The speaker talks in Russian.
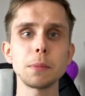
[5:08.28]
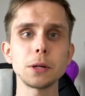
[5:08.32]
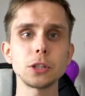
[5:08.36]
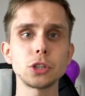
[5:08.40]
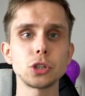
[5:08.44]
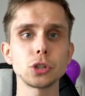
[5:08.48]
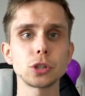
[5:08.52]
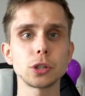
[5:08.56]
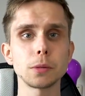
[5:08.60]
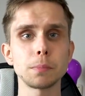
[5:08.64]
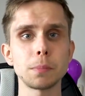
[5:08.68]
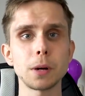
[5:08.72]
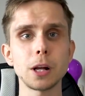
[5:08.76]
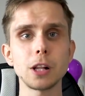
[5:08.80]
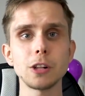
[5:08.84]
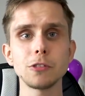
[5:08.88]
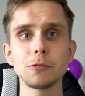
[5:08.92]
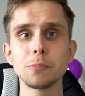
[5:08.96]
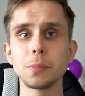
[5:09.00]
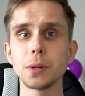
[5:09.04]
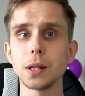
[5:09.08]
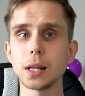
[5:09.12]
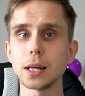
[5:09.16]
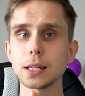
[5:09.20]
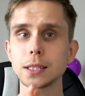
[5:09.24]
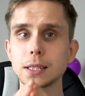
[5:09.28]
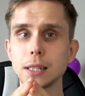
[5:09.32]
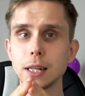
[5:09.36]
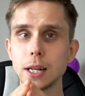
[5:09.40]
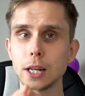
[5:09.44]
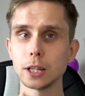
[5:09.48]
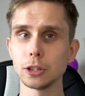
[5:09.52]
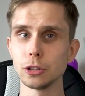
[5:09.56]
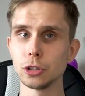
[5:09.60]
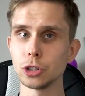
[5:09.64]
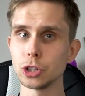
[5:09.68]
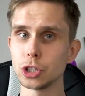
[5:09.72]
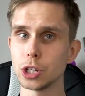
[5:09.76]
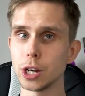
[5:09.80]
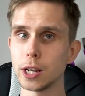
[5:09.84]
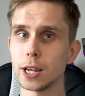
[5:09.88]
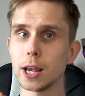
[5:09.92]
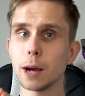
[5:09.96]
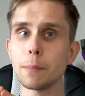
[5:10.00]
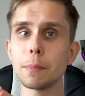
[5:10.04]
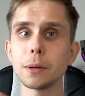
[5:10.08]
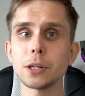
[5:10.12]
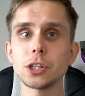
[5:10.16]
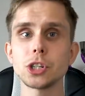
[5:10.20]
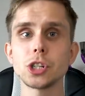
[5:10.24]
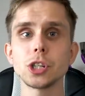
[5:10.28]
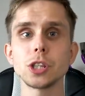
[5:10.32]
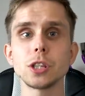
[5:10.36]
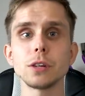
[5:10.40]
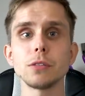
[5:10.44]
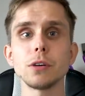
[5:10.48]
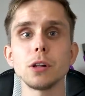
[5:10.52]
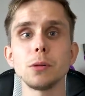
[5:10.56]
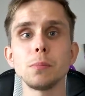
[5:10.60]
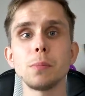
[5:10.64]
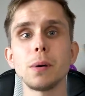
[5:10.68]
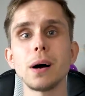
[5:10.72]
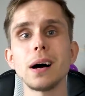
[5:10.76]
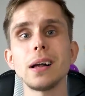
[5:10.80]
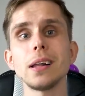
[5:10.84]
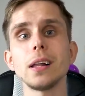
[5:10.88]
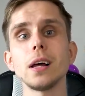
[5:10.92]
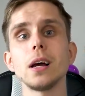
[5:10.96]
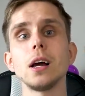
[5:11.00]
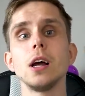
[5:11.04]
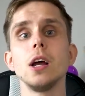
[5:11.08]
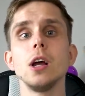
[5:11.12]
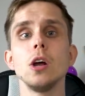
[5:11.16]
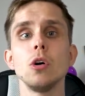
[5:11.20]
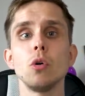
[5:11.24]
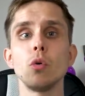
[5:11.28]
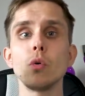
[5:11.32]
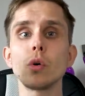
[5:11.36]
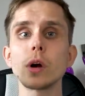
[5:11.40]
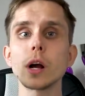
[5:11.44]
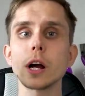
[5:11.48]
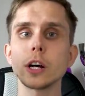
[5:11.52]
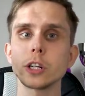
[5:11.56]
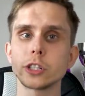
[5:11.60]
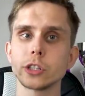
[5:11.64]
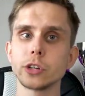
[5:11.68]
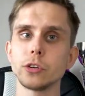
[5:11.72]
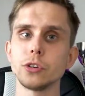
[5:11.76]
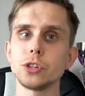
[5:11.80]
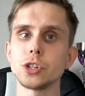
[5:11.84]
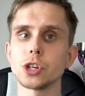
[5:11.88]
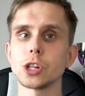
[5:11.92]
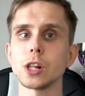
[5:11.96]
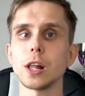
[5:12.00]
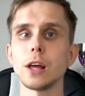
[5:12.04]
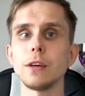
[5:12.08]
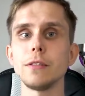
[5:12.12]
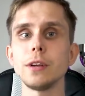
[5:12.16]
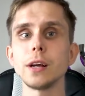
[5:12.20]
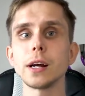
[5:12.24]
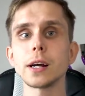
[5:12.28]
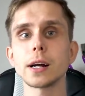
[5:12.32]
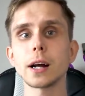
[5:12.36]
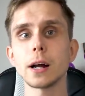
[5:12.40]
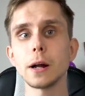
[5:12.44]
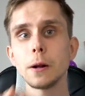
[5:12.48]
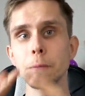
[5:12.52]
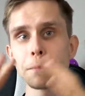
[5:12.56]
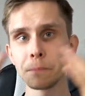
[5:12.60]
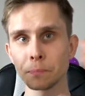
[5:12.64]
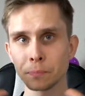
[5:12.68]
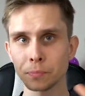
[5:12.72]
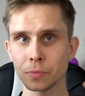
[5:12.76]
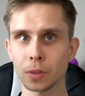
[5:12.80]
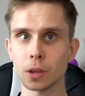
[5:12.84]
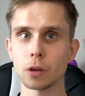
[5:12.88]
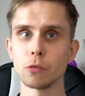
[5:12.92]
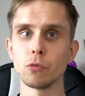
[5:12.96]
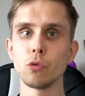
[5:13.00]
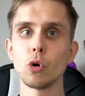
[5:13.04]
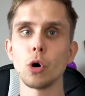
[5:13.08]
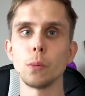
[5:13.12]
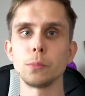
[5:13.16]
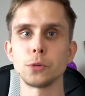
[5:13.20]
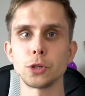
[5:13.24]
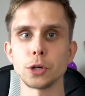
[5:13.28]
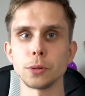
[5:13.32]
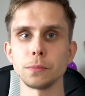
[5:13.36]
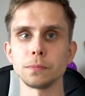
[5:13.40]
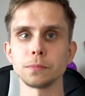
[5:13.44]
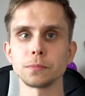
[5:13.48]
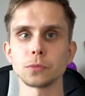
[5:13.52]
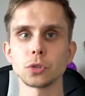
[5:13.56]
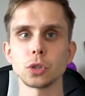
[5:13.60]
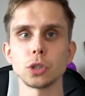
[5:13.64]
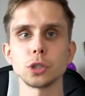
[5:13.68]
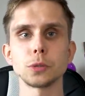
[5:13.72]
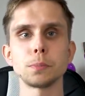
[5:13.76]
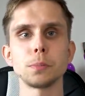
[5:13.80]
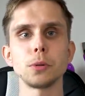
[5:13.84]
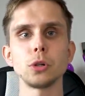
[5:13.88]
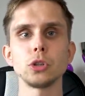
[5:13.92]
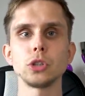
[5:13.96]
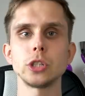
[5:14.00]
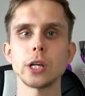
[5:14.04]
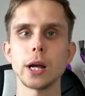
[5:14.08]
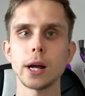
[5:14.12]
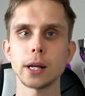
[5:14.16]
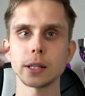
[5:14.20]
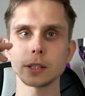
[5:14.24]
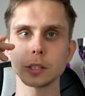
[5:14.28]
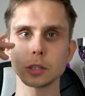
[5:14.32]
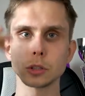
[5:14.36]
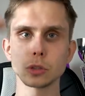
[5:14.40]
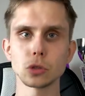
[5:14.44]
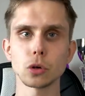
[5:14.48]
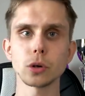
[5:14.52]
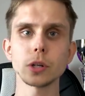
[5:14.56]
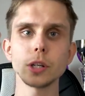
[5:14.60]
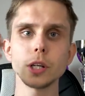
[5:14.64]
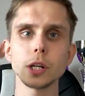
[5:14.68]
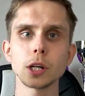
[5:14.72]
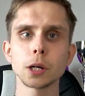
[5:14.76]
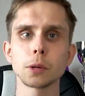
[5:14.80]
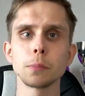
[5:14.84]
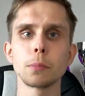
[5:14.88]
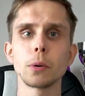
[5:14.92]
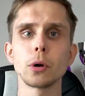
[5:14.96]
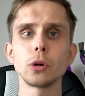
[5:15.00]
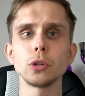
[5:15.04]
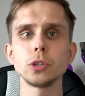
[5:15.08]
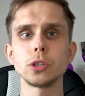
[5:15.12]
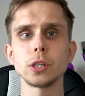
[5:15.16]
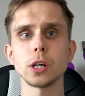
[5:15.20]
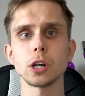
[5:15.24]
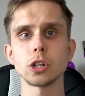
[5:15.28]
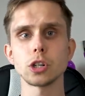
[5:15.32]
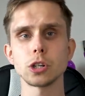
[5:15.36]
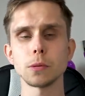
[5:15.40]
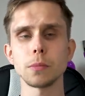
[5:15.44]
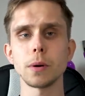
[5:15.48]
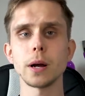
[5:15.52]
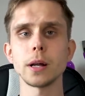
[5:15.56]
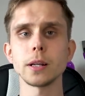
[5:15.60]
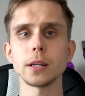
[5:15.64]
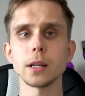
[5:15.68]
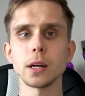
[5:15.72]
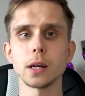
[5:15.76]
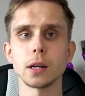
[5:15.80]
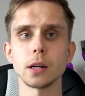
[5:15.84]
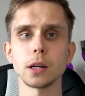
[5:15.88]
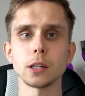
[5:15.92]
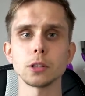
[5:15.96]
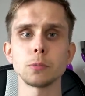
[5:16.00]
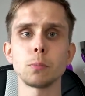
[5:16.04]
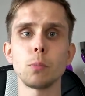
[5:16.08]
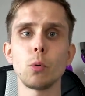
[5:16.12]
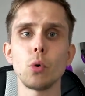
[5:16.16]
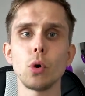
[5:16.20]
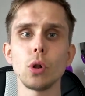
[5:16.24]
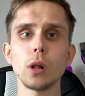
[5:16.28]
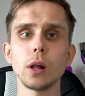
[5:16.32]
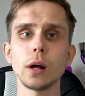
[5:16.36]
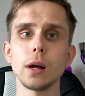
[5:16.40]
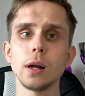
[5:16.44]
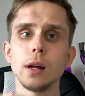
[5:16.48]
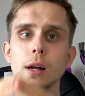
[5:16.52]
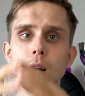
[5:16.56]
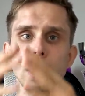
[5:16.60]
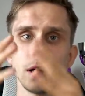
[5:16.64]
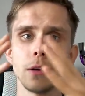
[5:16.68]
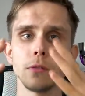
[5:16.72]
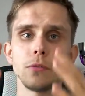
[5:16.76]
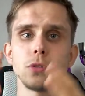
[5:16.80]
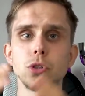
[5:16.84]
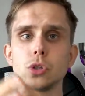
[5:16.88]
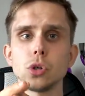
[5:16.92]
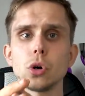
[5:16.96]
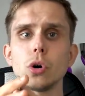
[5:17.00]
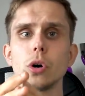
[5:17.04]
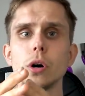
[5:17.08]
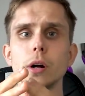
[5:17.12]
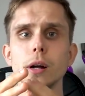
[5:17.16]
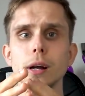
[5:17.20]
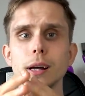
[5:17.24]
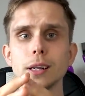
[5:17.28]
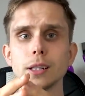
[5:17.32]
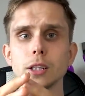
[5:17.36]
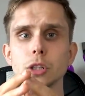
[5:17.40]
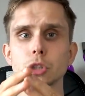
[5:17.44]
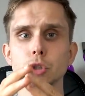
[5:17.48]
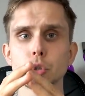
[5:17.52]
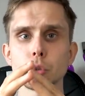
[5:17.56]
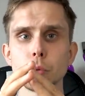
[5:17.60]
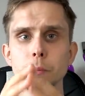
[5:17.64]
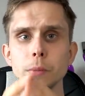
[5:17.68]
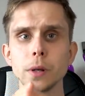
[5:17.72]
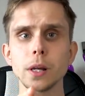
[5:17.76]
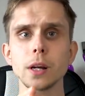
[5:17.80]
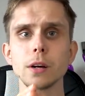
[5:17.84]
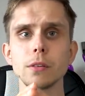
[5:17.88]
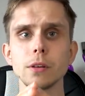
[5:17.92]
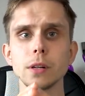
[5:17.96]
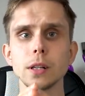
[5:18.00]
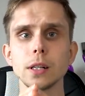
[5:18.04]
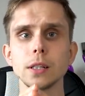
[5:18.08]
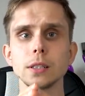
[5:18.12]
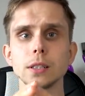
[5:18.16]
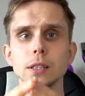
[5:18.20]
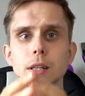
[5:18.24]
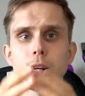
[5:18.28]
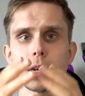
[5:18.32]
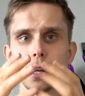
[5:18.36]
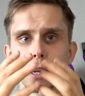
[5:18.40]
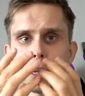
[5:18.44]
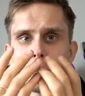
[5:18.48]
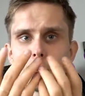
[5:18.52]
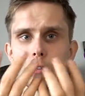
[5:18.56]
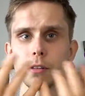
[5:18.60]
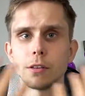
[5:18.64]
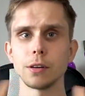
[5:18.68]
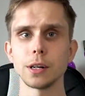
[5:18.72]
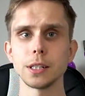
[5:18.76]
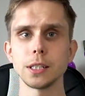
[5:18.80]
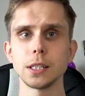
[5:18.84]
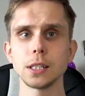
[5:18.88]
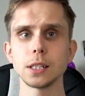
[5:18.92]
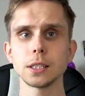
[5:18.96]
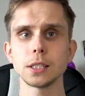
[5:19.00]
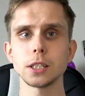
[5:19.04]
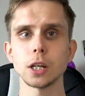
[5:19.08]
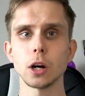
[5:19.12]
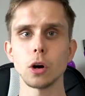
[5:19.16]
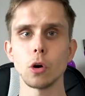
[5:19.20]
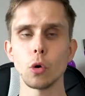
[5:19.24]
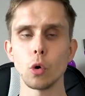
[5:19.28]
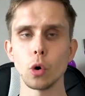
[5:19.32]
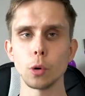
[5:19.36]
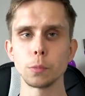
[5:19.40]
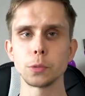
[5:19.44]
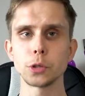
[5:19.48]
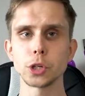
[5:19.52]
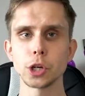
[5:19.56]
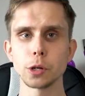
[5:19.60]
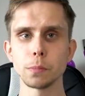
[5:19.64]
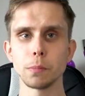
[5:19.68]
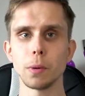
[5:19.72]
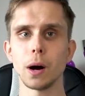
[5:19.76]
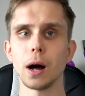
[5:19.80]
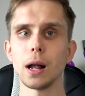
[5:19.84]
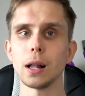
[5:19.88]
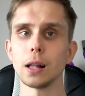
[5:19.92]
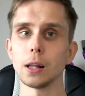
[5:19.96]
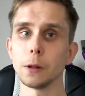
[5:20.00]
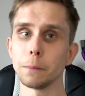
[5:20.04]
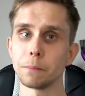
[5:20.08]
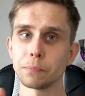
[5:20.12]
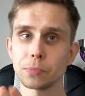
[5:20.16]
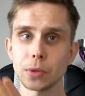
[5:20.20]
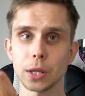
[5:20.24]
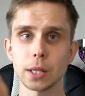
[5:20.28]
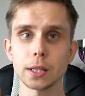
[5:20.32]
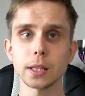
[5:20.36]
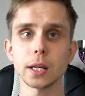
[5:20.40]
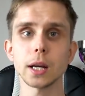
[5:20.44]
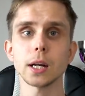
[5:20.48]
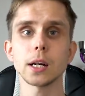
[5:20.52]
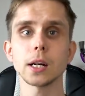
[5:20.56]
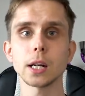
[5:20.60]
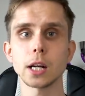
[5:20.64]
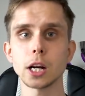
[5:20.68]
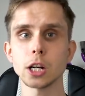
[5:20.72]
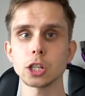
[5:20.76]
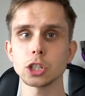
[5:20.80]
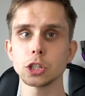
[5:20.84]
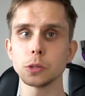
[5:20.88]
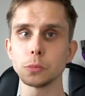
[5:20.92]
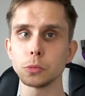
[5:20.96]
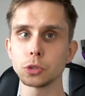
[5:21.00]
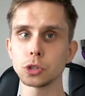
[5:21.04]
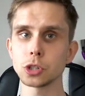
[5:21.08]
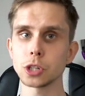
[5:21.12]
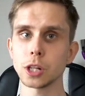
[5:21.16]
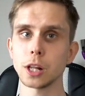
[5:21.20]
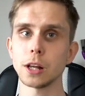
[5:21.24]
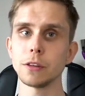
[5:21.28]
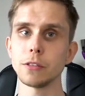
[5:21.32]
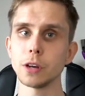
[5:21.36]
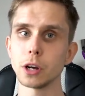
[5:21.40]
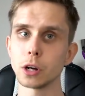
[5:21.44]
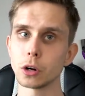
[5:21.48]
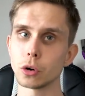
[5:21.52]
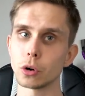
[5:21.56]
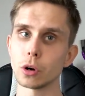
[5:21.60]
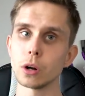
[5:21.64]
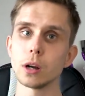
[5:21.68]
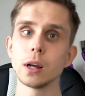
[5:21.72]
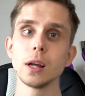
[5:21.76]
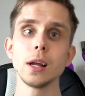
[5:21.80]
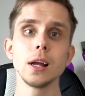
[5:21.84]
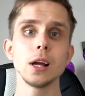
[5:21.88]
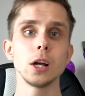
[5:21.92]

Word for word: подсчета баллов была следующая. Я подсчитывал баллы у каждого человека в общем. То есть получается турник, бросьте отжимания от пола, все это суммировалось и выводился общий балл. И так каждому человеку.